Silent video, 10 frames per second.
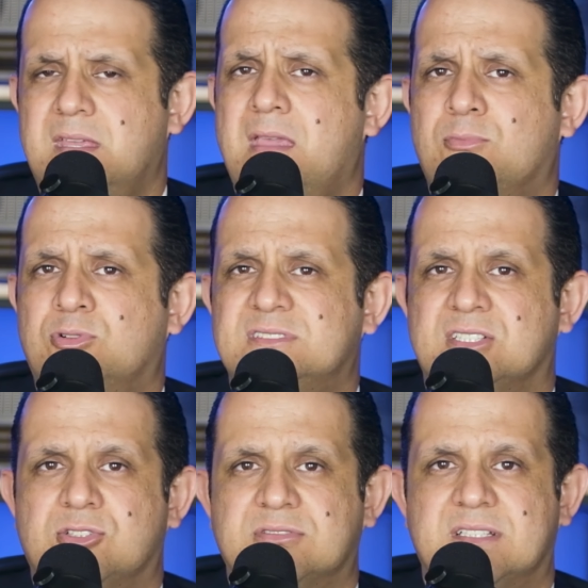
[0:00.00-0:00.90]
E em
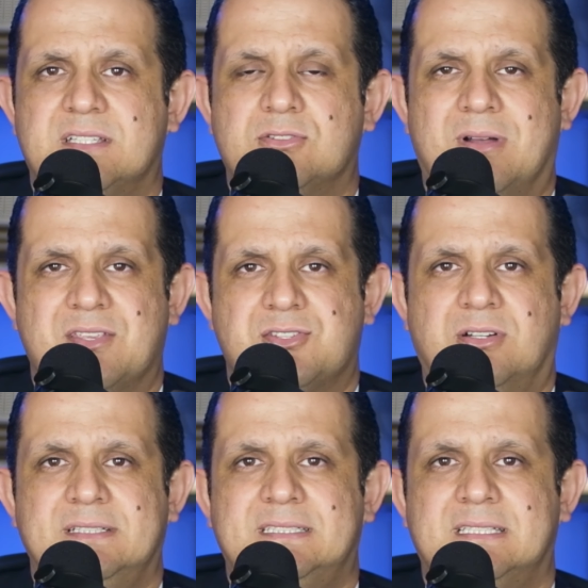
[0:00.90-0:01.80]
muitas outras
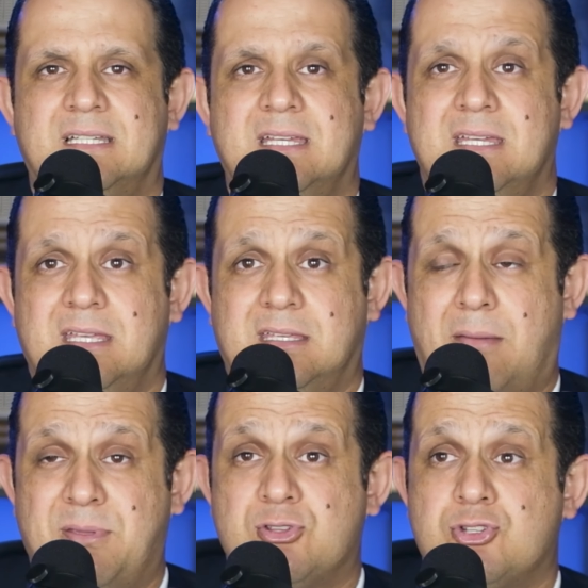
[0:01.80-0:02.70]
situações
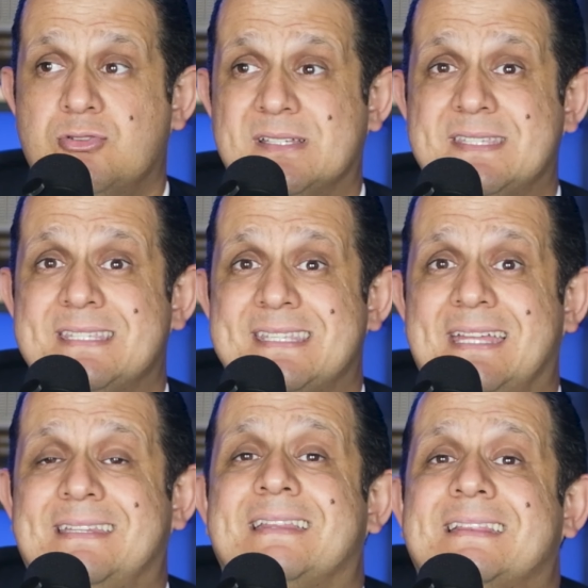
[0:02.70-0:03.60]
que a pessoa se
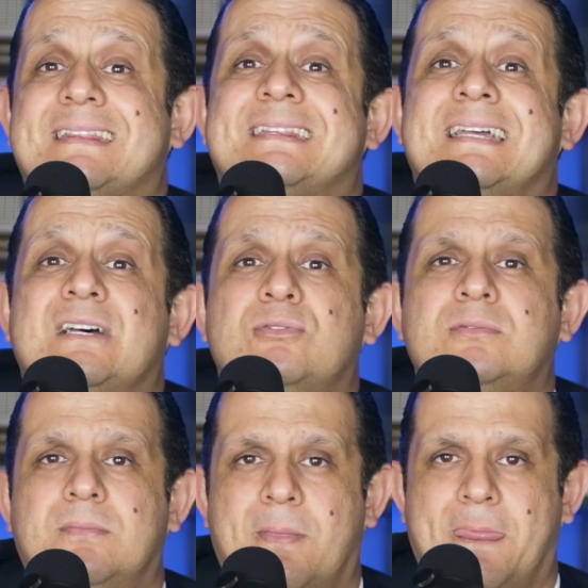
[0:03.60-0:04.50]
sente
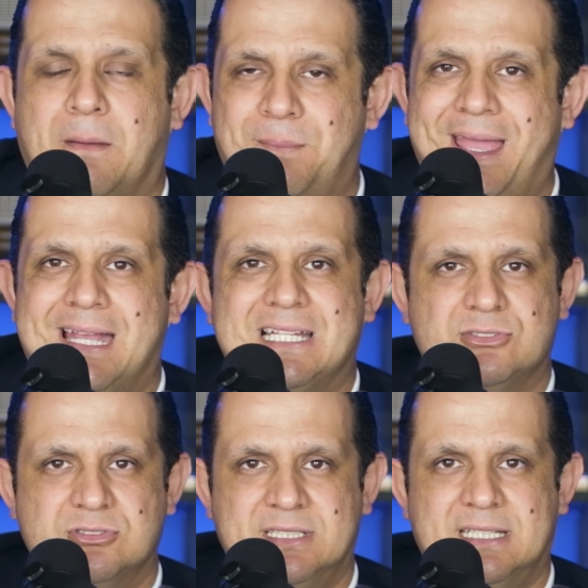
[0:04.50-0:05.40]
tão
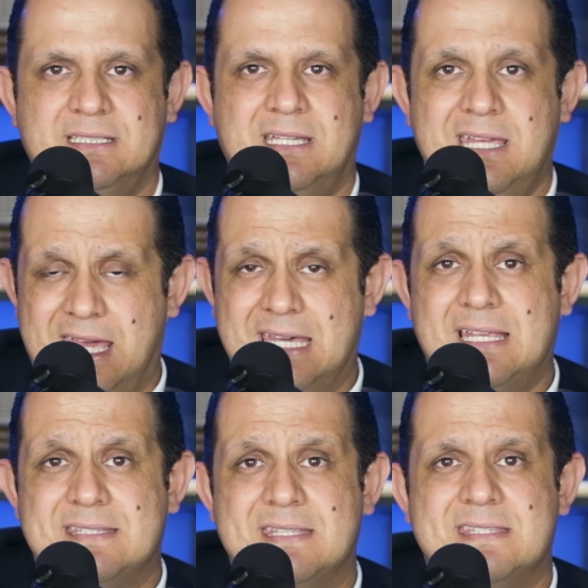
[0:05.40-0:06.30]
pecadora,
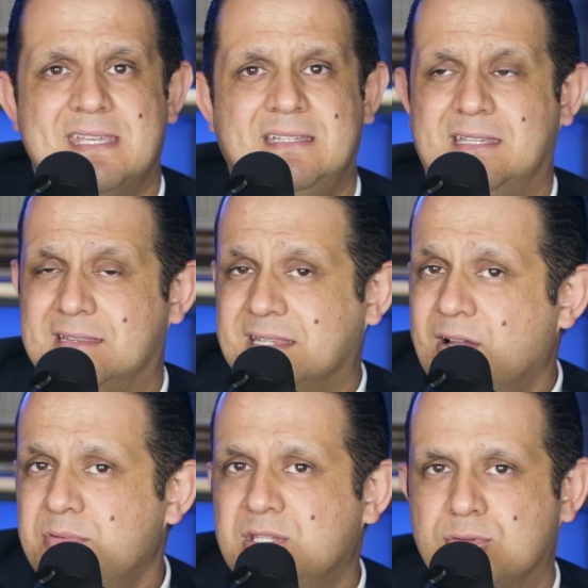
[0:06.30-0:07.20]
ela se sente
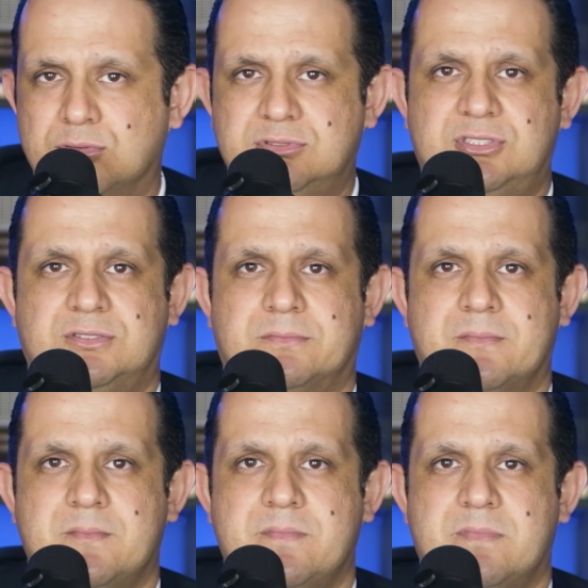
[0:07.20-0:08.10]
tão inútil.
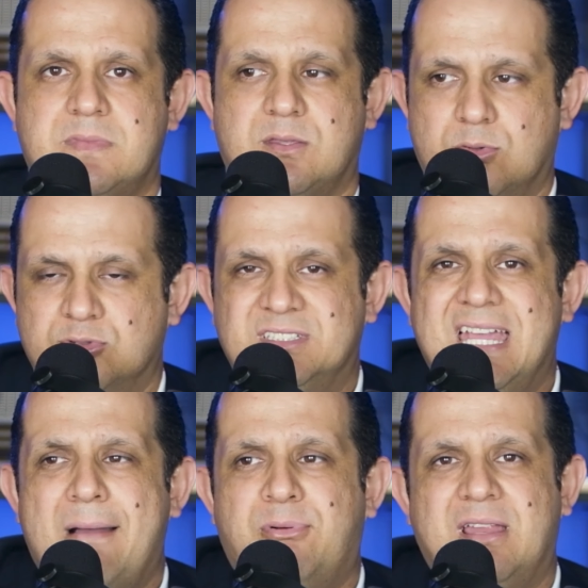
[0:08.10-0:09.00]
O
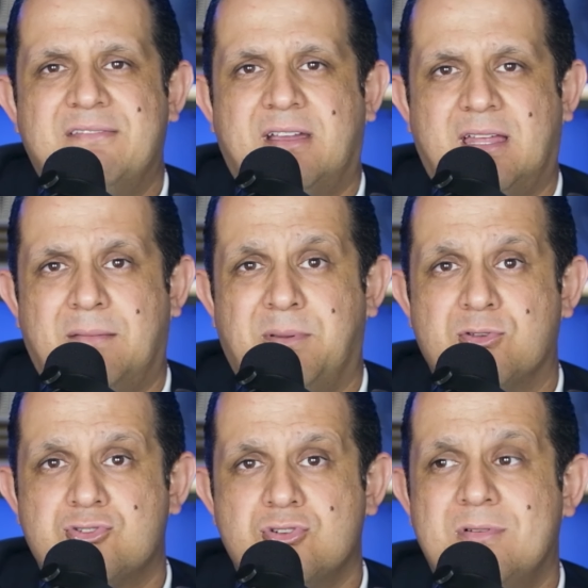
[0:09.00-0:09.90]
diabo leva aquela
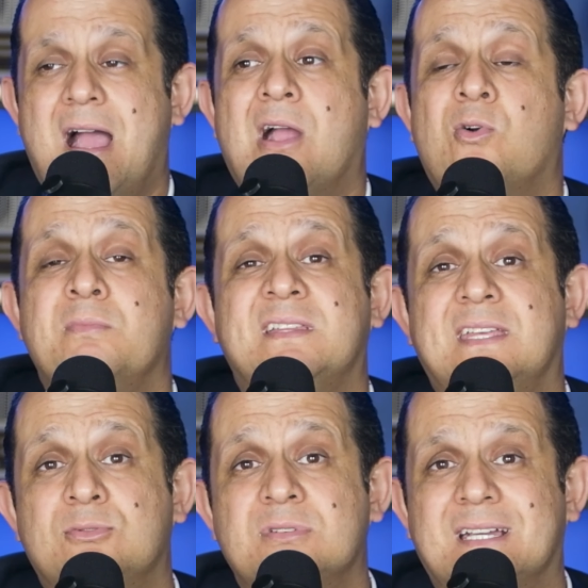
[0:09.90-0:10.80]
pessoa a
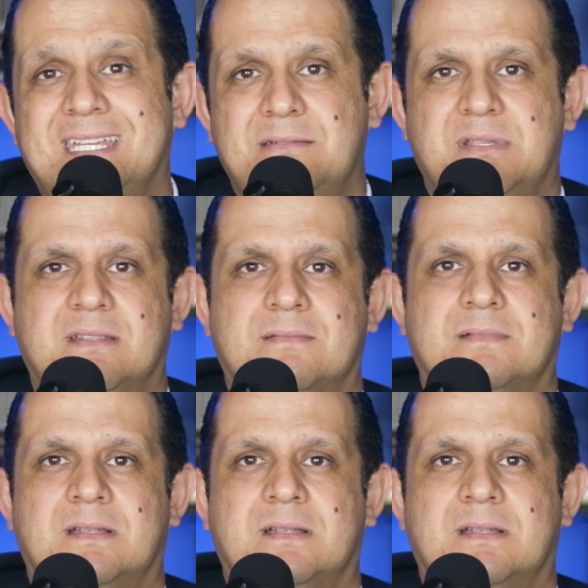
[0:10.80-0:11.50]
cometer um crime